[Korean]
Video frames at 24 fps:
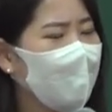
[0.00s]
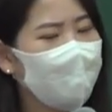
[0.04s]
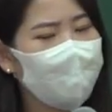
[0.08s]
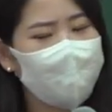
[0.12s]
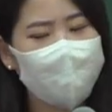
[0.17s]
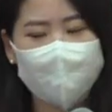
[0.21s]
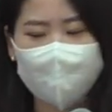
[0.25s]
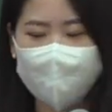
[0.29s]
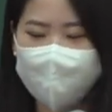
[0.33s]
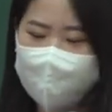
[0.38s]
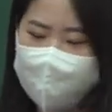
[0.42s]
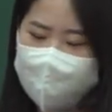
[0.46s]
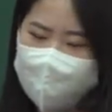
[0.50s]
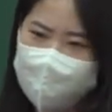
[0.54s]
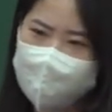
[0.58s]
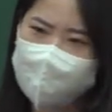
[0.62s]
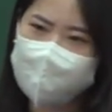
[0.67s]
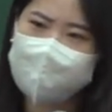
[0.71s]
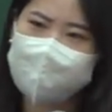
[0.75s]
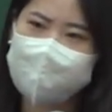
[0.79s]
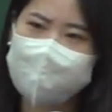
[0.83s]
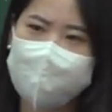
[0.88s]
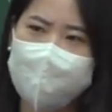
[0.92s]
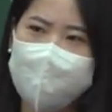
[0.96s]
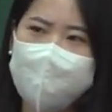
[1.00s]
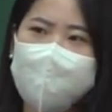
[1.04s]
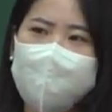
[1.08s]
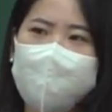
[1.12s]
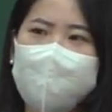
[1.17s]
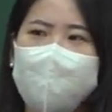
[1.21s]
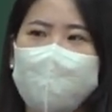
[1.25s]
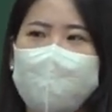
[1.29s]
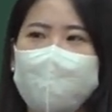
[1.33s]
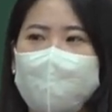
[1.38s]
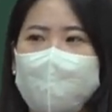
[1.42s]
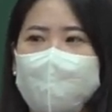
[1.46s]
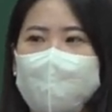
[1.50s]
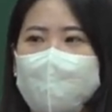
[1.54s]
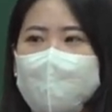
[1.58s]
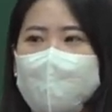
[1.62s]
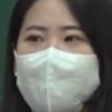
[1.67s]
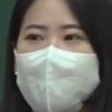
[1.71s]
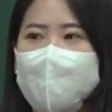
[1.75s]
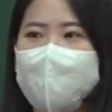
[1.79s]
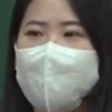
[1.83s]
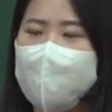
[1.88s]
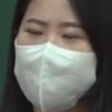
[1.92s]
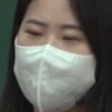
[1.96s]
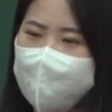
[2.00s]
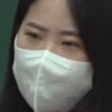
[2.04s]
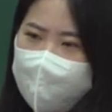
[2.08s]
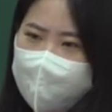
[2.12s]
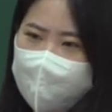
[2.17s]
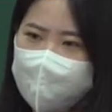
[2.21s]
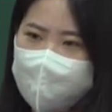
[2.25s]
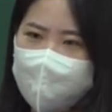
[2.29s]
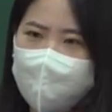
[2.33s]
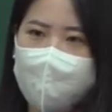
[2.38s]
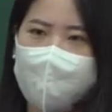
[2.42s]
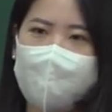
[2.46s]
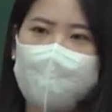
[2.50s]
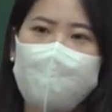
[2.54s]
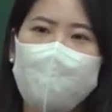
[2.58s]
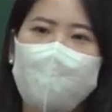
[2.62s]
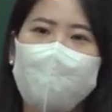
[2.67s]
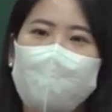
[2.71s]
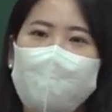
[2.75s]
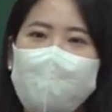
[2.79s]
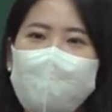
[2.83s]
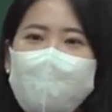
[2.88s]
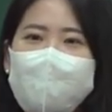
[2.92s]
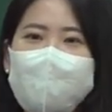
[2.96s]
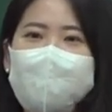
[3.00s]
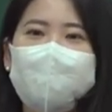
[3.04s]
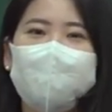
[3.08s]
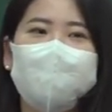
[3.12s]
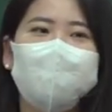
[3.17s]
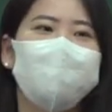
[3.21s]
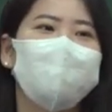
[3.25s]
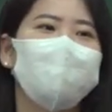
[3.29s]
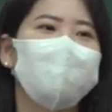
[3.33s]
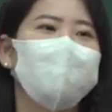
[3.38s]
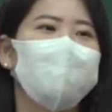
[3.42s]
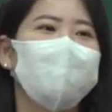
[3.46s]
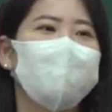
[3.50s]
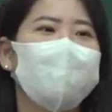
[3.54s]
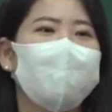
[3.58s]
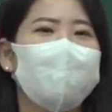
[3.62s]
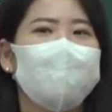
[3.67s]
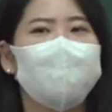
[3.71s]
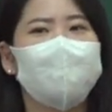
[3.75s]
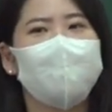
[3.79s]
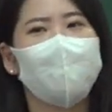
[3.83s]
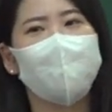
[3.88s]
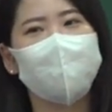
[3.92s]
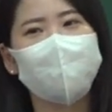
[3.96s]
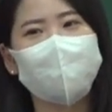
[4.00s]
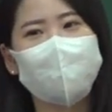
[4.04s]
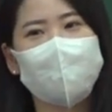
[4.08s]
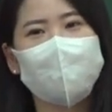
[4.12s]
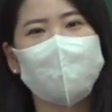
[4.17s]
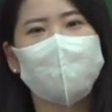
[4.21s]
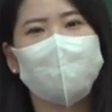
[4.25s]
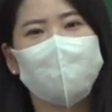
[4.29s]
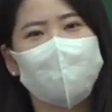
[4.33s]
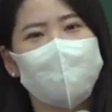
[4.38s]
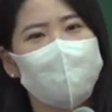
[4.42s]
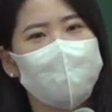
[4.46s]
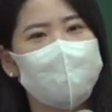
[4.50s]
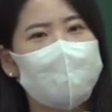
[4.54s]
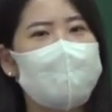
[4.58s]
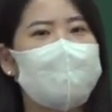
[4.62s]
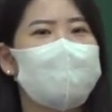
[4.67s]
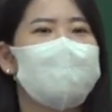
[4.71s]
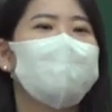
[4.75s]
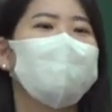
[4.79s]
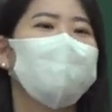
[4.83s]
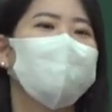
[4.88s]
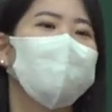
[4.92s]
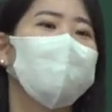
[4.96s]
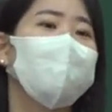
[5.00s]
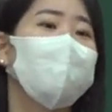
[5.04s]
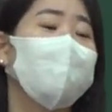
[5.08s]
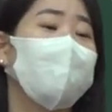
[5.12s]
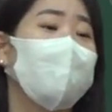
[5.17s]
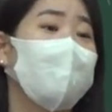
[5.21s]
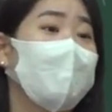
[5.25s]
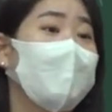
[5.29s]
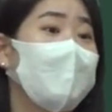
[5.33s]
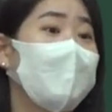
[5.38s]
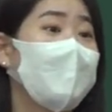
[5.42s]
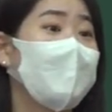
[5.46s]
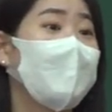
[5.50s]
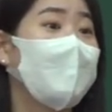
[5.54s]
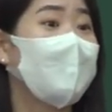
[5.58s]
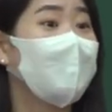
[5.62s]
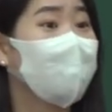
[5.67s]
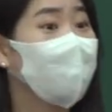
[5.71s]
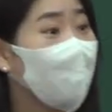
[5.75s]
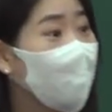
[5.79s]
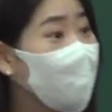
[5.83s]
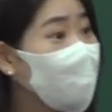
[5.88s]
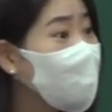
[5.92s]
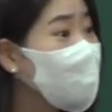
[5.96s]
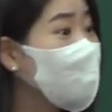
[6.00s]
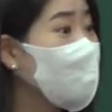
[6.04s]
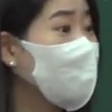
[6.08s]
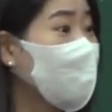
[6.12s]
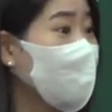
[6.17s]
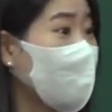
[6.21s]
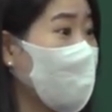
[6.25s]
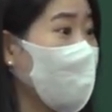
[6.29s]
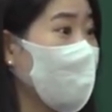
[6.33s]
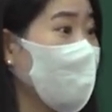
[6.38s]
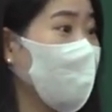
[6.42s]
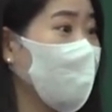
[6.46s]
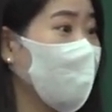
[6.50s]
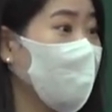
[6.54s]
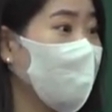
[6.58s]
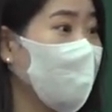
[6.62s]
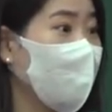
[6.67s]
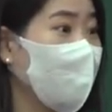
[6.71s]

그거 막 메시지 적고 막 빡빡이도 하고 막 일기도 쓰고 막 영상 그거 강의도 듣고 막 못 쉬겠더라고. 요